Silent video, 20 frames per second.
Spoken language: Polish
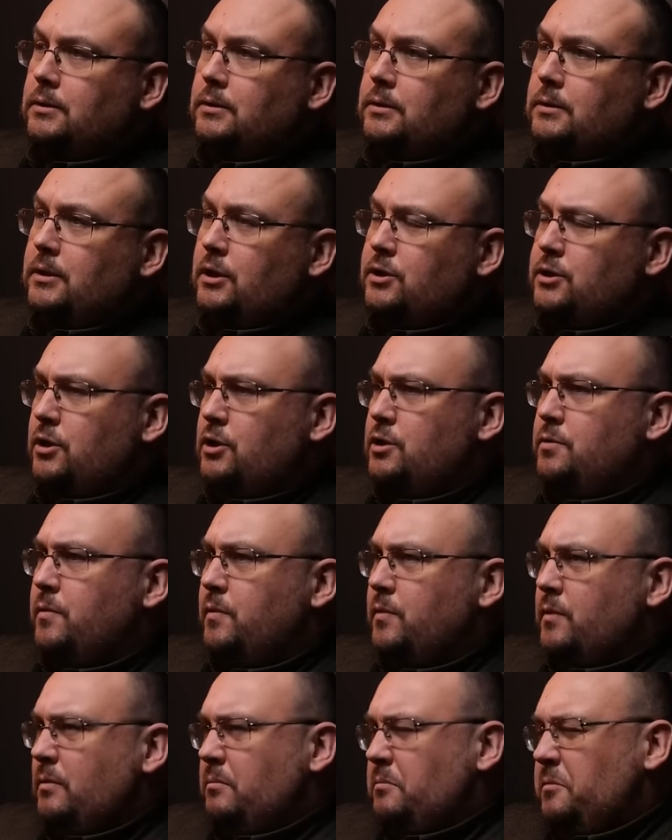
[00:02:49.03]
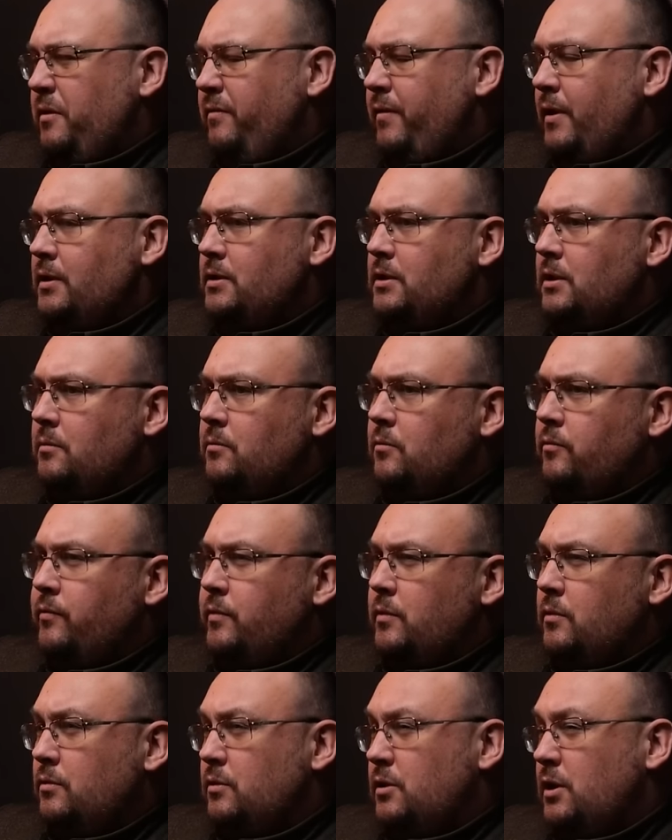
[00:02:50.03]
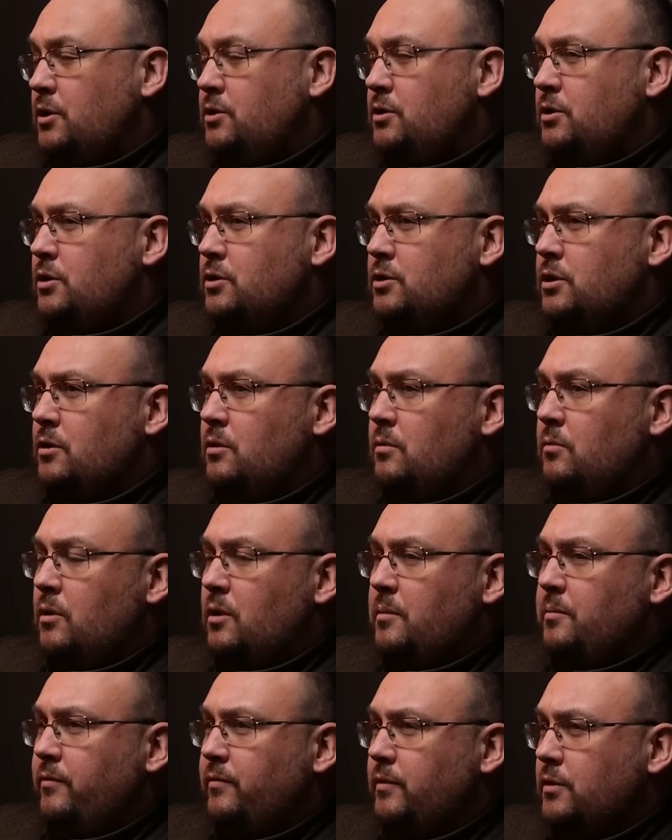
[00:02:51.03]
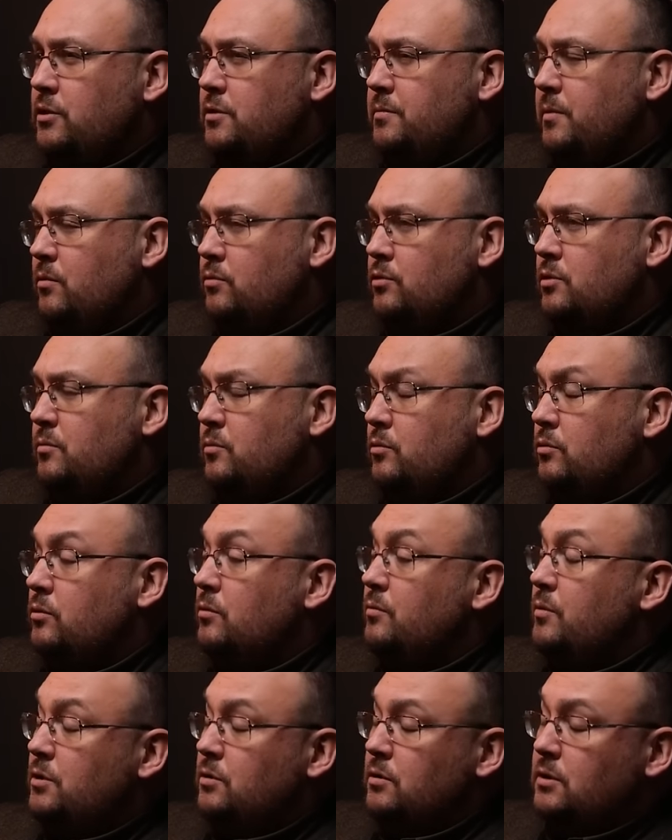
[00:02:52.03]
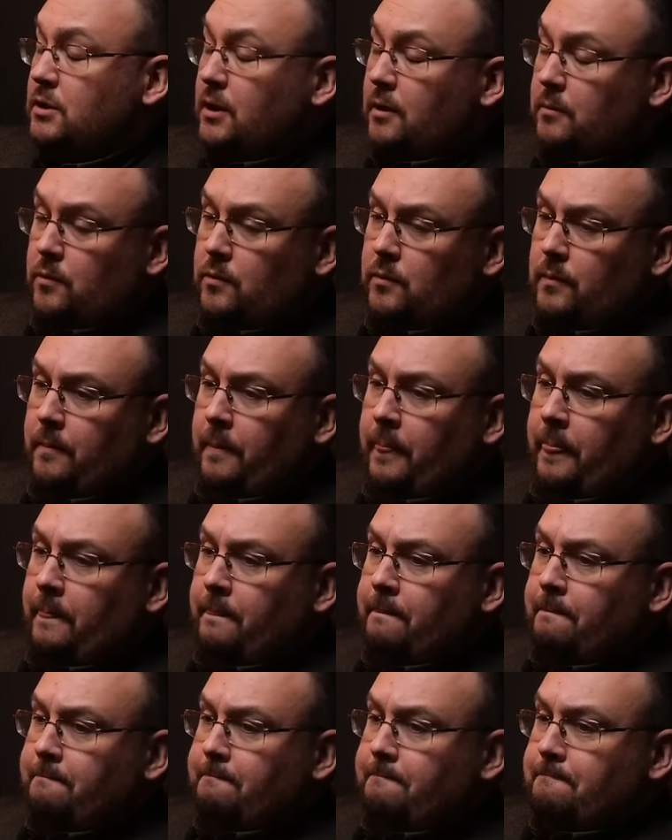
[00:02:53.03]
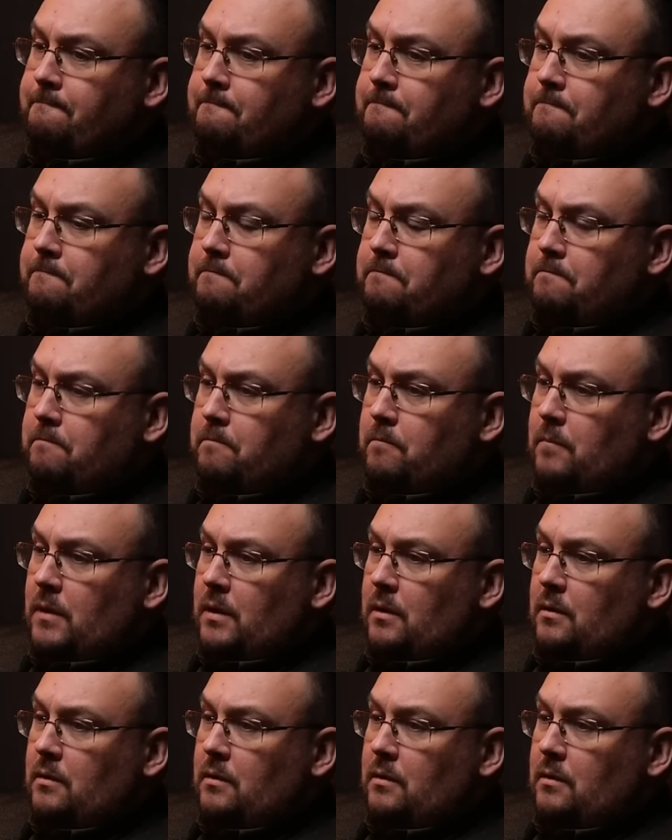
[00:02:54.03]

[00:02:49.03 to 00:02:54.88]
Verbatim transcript: Zaczęliśmy mniej więcej, mówię, od dnia dzisiejszego mogę powiedzieć śmiało, że było to miesiąc temu. Mm.